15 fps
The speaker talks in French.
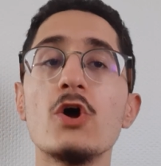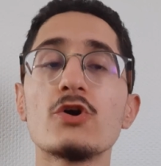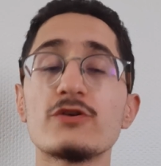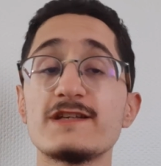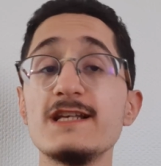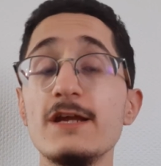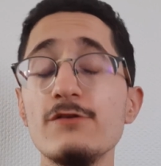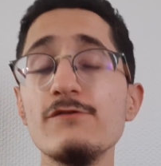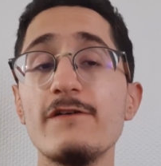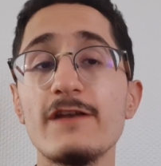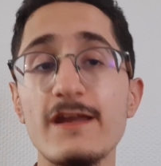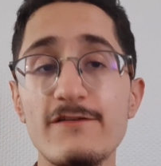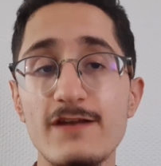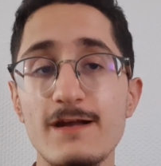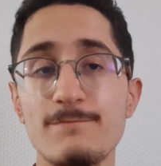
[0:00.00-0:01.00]
Si la Juve en
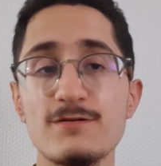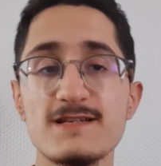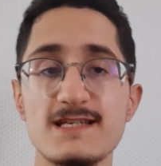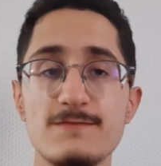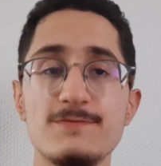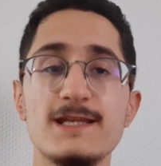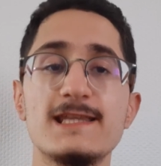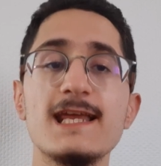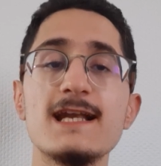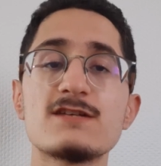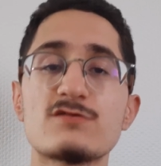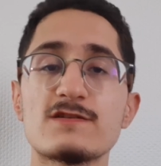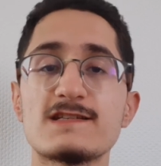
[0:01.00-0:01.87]
avait la possibilité, elle se